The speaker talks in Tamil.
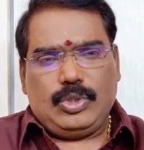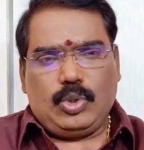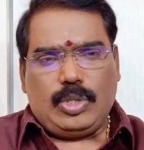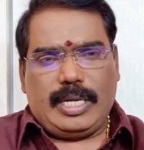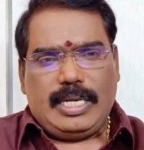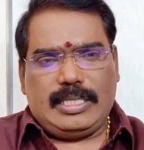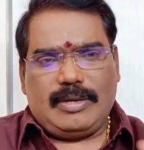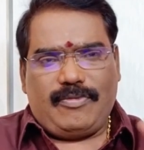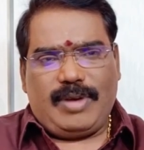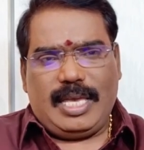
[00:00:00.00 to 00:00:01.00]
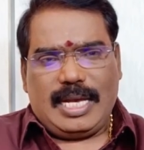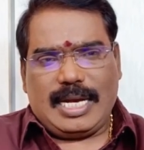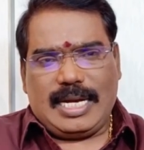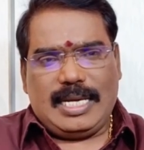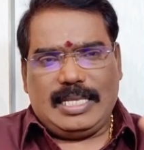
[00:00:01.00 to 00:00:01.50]
சுக்கரன் செவ்வாய்
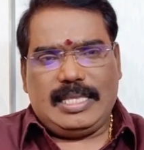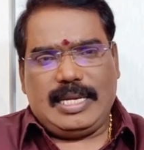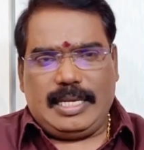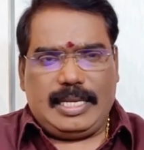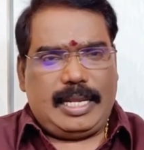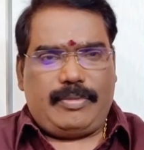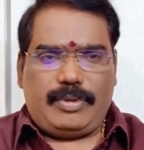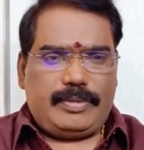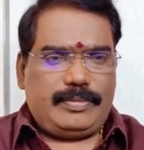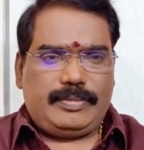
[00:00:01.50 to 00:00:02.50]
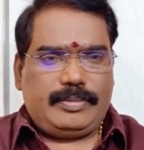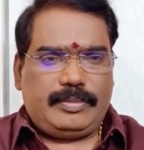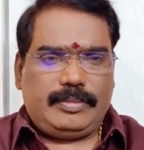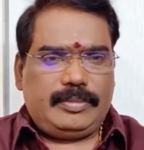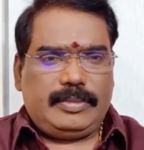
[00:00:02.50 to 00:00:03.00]
கடகத்தில் இணைவு
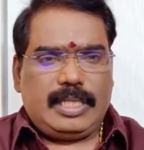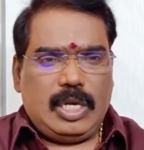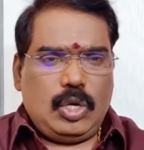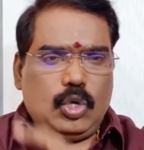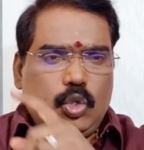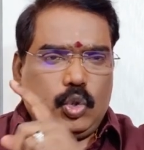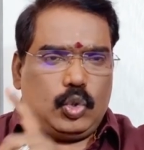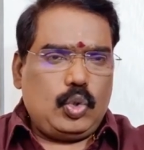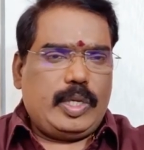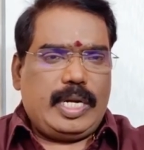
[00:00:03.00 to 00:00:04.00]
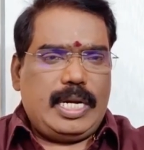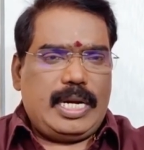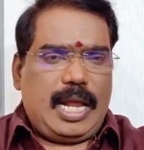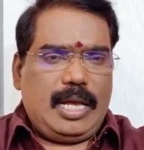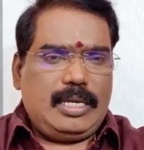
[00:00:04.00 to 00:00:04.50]

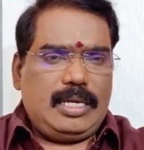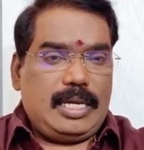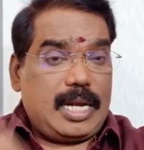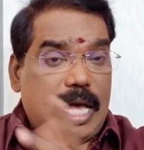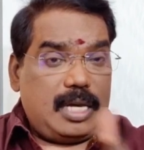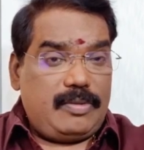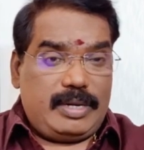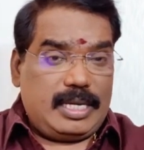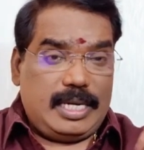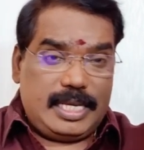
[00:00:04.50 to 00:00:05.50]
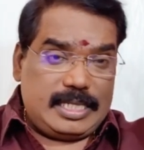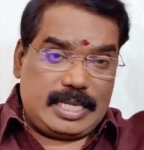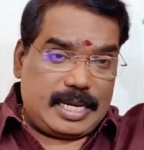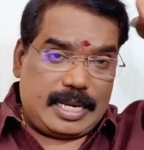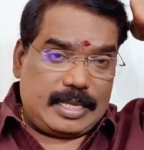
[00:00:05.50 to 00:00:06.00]
சுக்கரன் ராகு ராகுவிற்கு
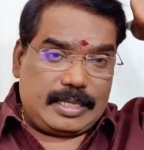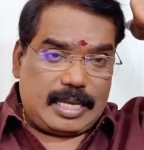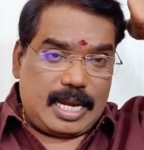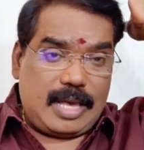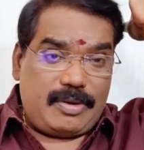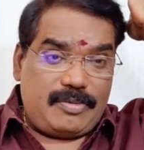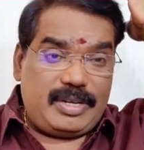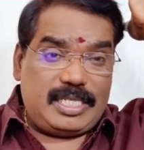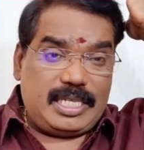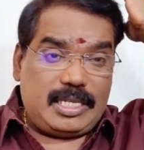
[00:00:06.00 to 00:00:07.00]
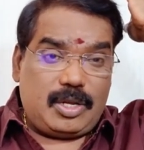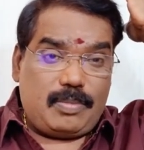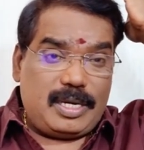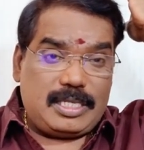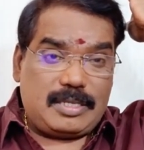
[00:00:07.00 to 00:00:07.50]
நீச்சம் கிடையாது ஆனால் அவர் விருச்சகத்தில்
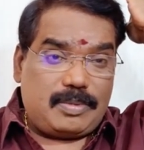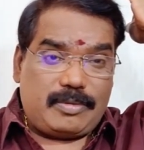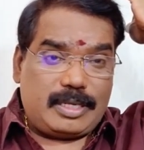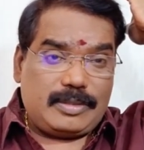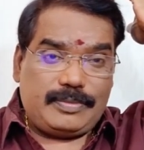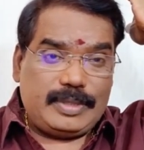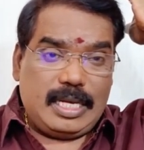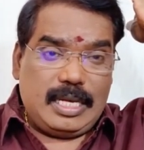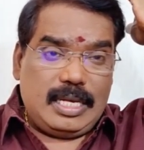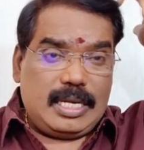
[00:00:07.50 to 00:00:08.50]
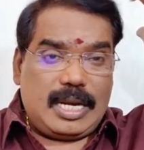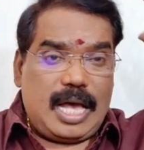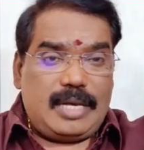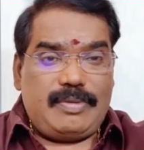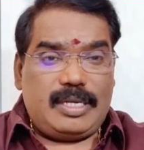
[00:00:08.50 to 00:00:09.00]
ரொம்ப டிஸ்டர்ப் ஆவார்
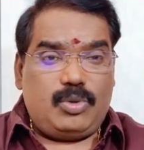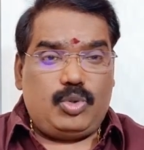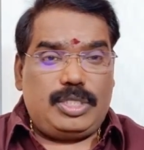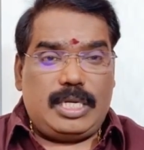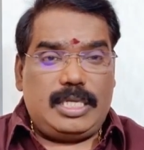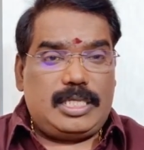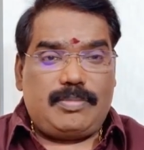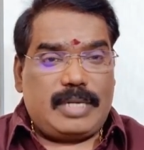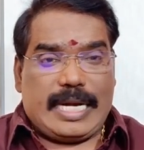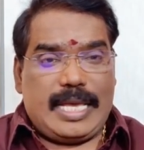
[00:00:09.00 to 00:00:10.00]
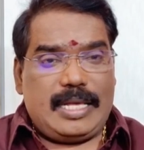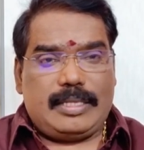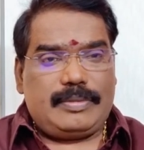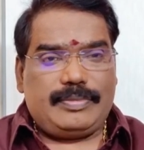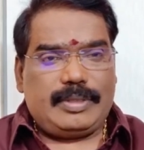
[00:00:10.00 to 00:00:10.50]
ராகுவிற்கு உச்ச நீச்சம்
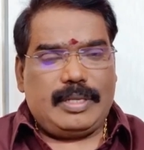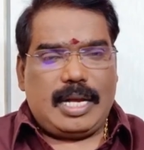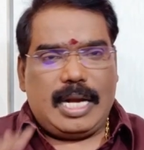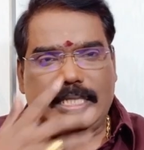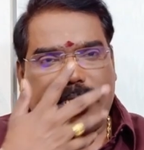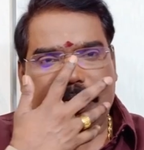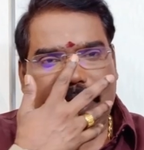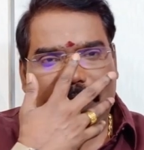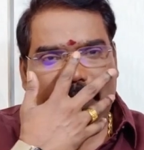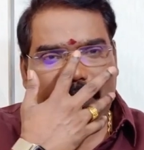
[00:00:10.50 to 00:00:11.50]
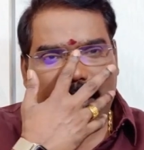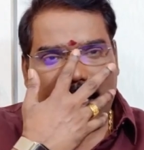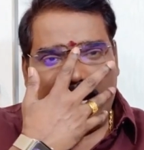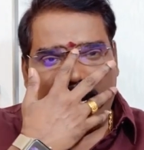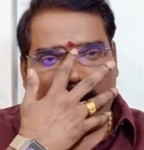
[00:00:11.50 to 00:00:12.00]
கிடையாது ஆட்சி கிடையாது
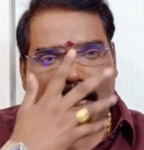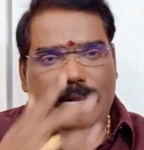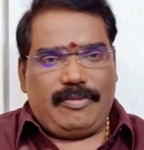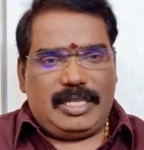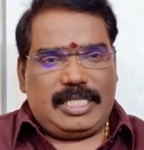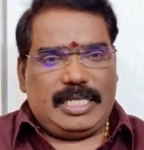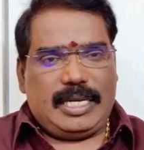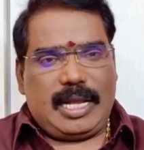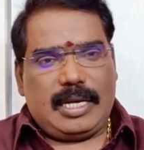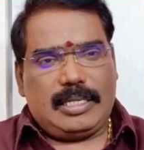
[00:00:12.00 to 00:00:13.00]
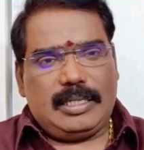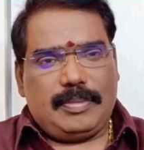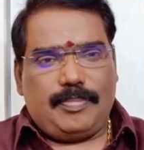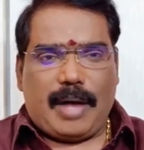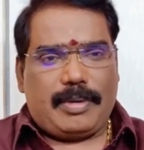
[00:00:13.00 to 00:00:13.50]
ஆனால் விருச்சிக ராகு
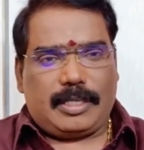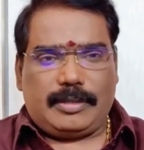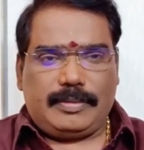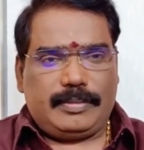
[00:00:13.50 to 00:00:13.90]
பாவர்